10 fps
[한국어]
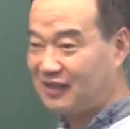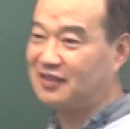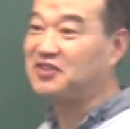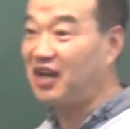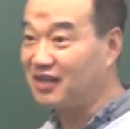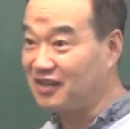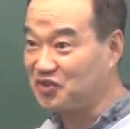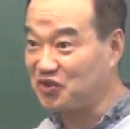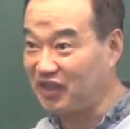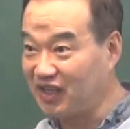그렇지,
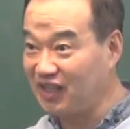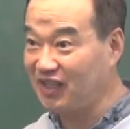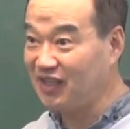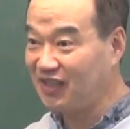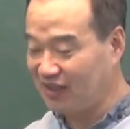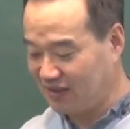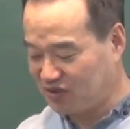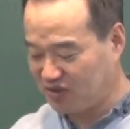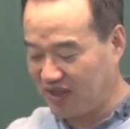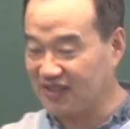알거주의를
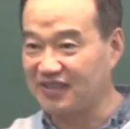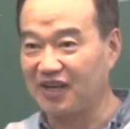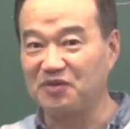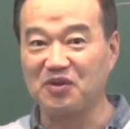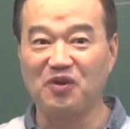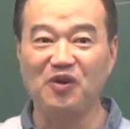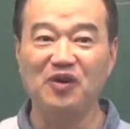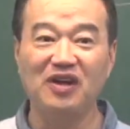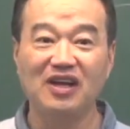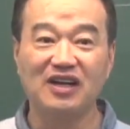주장하는
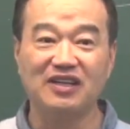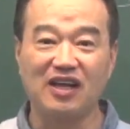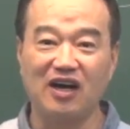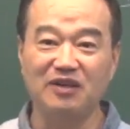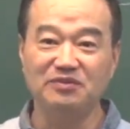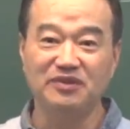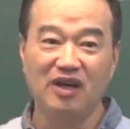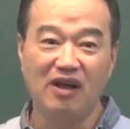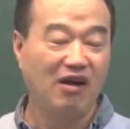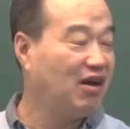사람이고, 그 다음,
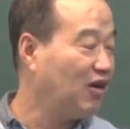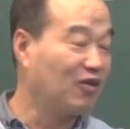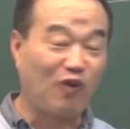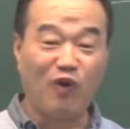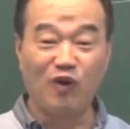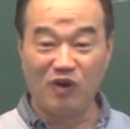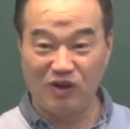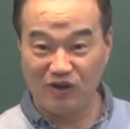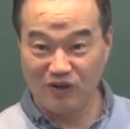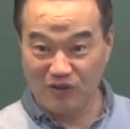어, 골.
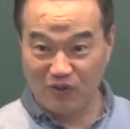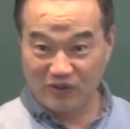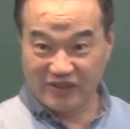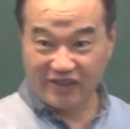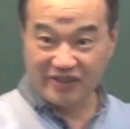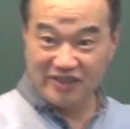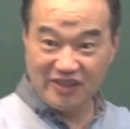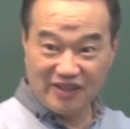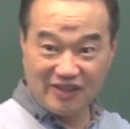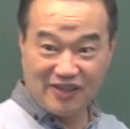
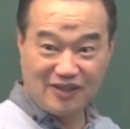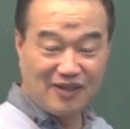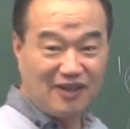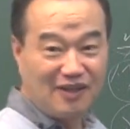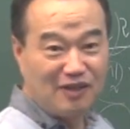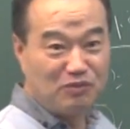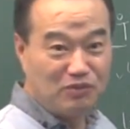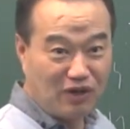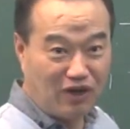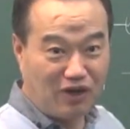골드는,
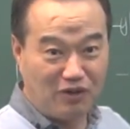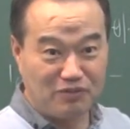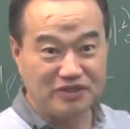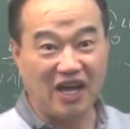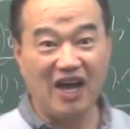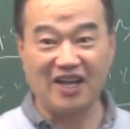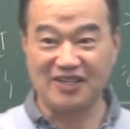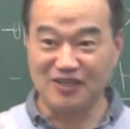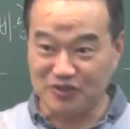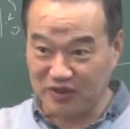어, 무사
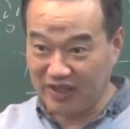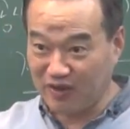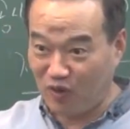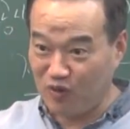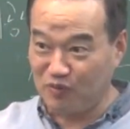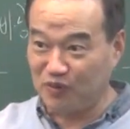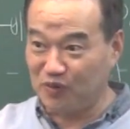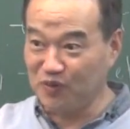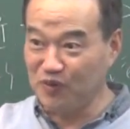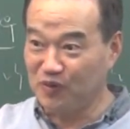안일주의
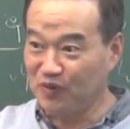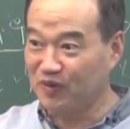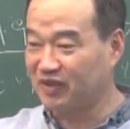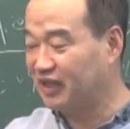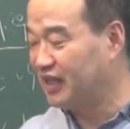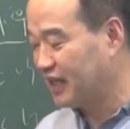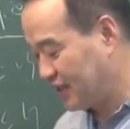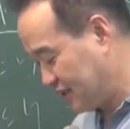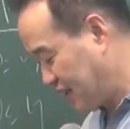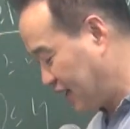골무.
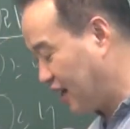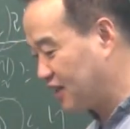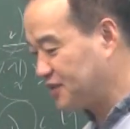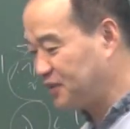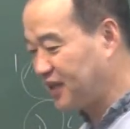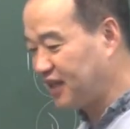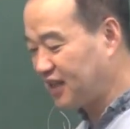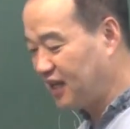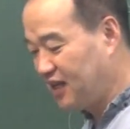생각하시면 됩니다.